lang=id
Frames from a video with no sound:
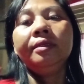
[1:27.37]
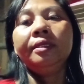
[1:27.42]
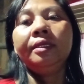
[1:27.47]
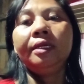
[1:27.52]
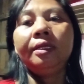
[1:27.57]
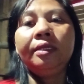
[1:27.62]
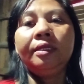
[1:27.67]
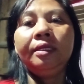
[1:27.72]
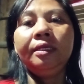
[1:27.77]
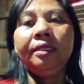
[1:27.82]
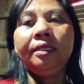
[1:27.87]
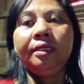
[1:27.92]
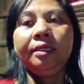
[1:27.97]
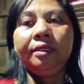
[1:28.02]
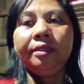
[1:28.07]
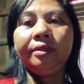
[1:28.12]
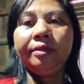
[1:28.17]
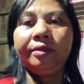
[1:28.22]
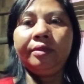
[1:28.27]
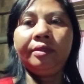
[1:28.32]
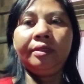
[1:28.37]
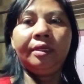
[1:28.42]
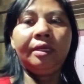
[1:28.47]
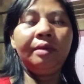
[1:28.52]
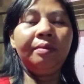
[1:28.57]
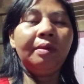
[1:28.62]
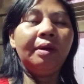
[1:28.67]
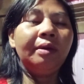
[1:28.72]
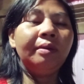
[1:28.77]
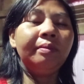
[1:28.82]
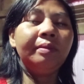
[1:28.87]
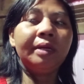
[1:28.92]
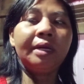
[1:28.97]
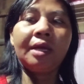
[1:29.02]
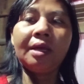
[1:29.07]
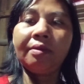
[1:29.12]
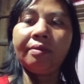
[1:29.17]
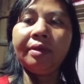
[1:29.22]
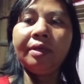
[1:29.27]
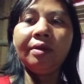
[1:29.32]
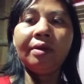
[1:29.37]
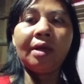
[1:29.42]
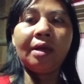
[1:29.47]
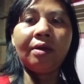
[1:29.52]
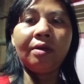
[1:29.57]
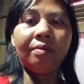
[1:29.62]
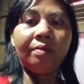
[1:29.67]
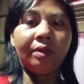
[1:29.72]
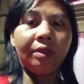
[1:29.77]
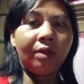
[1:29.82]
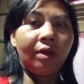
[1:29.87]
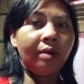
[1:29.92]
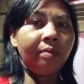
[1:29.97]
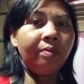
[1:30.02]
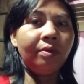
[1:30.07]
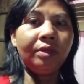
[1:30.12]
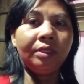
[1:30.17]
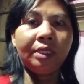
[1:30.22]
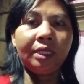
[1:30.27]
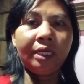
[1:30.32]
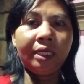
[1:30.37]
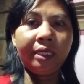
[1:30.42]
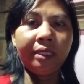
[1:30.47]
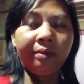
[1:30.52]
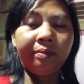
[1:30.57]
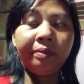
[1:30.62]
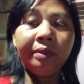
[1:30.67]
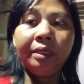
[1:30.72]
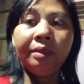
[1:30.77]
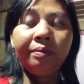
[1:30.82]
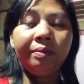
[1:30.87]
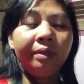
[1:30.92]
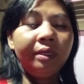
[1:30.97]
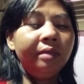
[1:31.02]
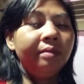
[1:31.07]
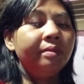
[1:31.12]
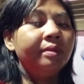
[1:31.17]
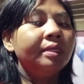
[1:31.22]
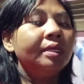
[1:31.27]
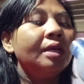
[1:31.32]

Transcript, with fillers: Jadi gimana mergawe yang nganggo motor bose bengi-bengi.